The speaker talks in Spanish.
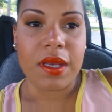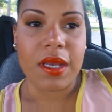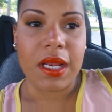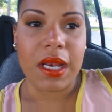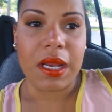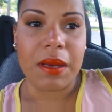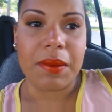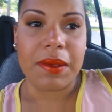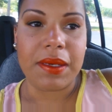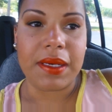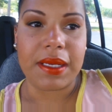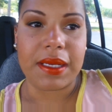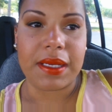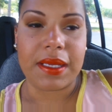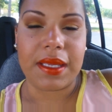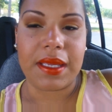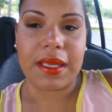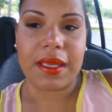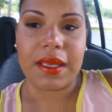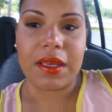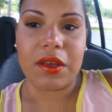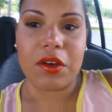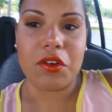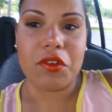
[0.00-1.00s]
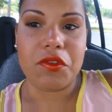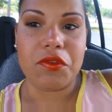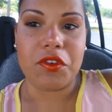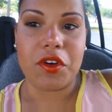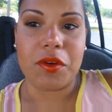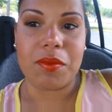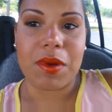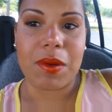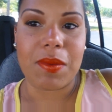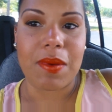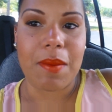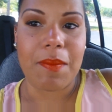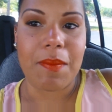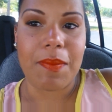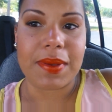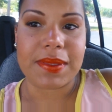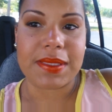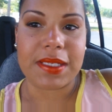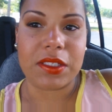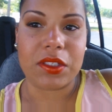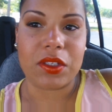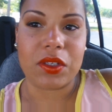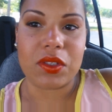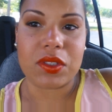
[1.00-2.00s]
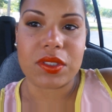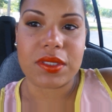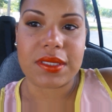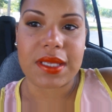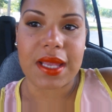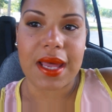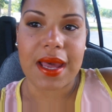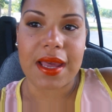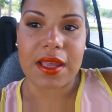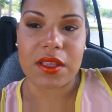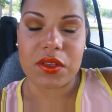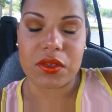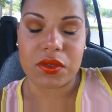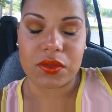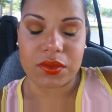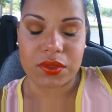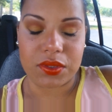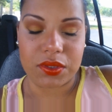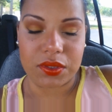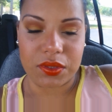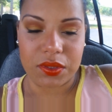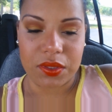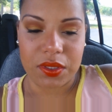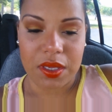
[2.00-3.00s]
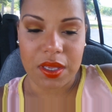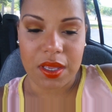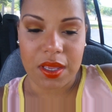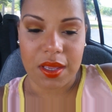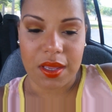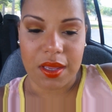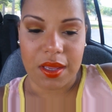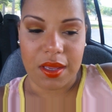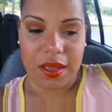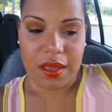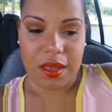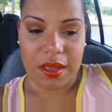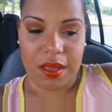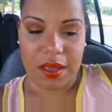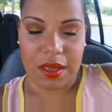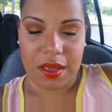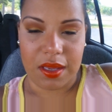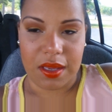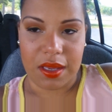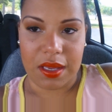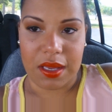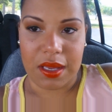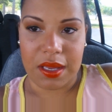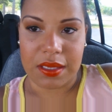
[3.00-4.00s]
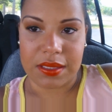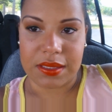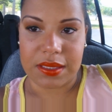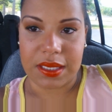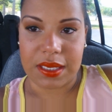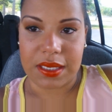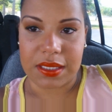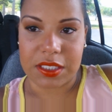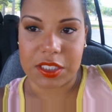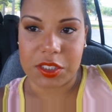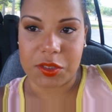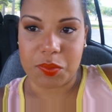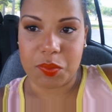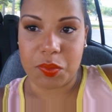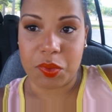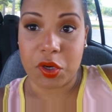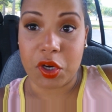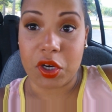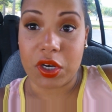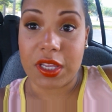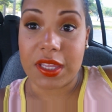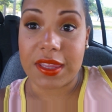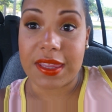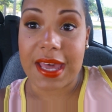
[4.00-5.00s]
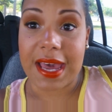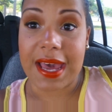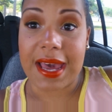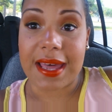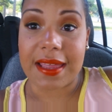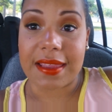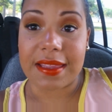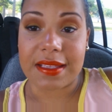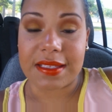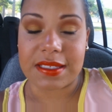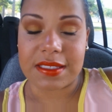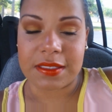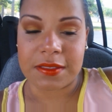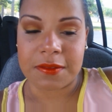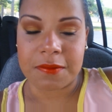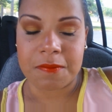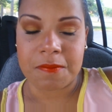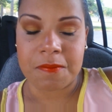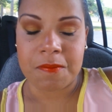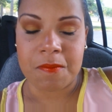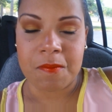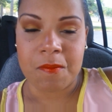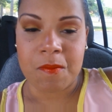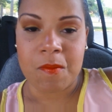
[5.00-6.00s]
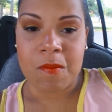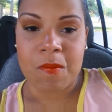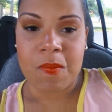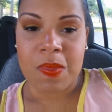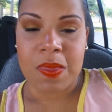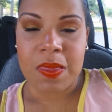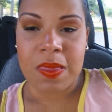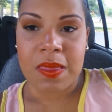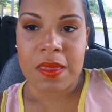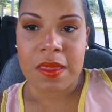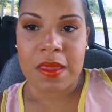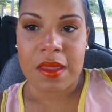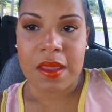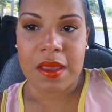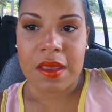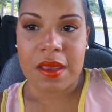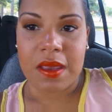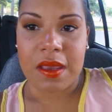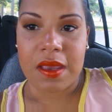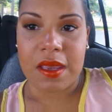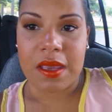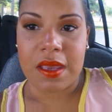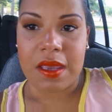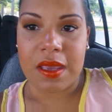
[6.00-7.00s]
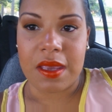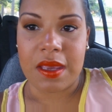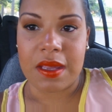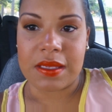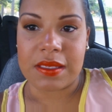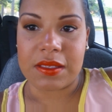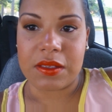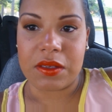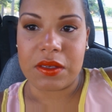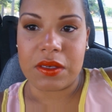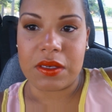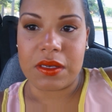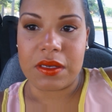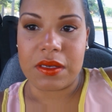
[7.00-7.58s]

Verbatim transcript: Y la verdad que conforme van pasando los años, eh, esas prioridades eh,